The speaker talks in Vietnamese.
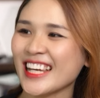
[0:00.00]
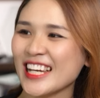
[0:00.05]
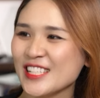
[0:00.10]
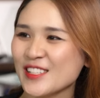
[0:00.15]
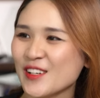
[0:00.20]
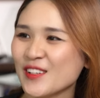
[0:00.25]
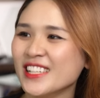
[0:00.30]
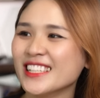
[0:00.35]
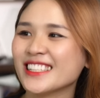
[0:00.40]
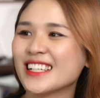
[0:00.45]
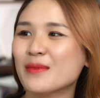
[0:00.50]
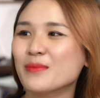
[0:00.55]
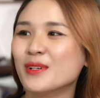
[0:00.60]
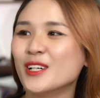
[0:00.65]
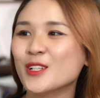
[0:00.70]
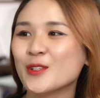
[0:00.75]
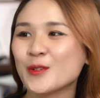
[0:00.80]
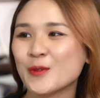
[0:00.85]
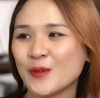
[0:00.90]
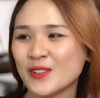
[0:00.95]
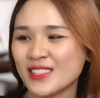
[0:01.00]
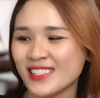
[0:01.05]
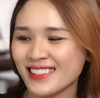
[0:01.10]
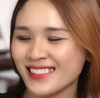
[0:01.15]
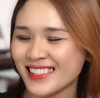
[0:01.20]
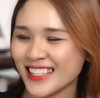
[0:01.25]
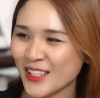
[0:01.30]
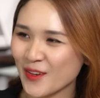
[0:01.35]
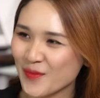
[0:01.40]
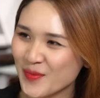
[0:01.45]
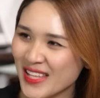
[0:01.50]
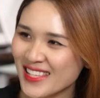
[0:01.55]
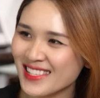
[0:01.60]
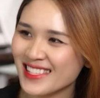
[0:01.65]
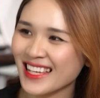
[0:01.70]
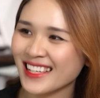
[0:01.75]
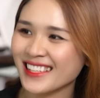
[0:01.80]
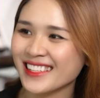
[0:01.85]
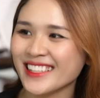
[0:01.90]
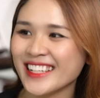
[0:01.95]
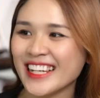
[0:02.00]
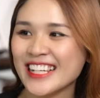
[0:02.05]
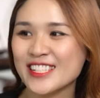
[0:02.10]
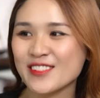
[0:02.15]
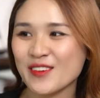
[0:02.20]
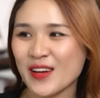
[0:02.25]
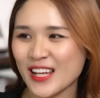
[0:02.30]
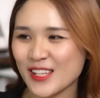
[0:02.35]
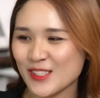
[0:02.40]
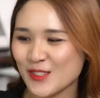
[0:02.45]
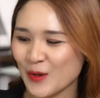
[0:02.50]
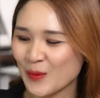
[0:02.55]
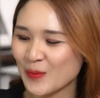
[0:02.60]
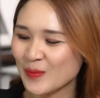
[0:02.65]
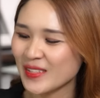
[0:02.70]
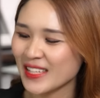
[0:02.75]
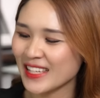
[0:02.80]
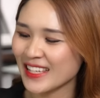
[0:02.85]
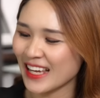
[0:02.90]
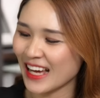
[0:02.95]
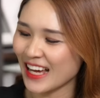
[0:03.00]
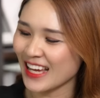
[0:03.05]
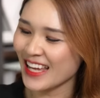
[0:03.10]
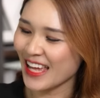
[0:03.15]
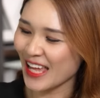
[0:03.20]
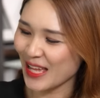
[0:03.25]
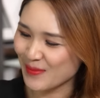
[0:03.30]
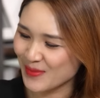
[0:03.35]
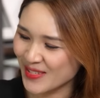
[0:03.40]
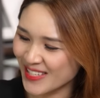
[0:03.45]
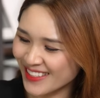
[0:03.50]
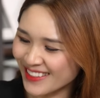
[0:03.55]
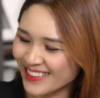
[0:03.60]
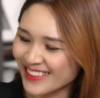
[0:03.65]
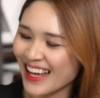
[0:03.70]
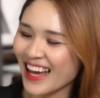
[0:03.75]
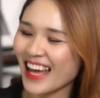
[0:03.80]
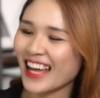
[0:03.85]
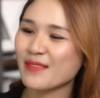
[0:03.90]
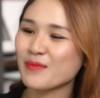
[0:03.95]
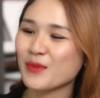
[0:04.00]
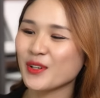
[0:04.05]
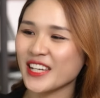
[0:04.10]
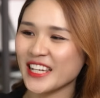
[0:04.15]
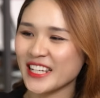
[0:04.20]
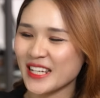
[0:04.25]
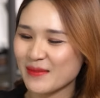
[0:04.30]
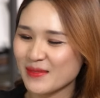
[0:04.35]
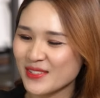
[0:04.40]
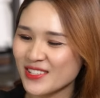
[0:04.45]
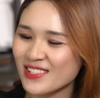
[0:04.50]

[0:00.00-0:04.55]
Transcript: thay cho lời cảm ơn của chương trình không gian xanh gửi đến cho anh Dũng thì à, em xin gửi tặng anh một kỷ niệm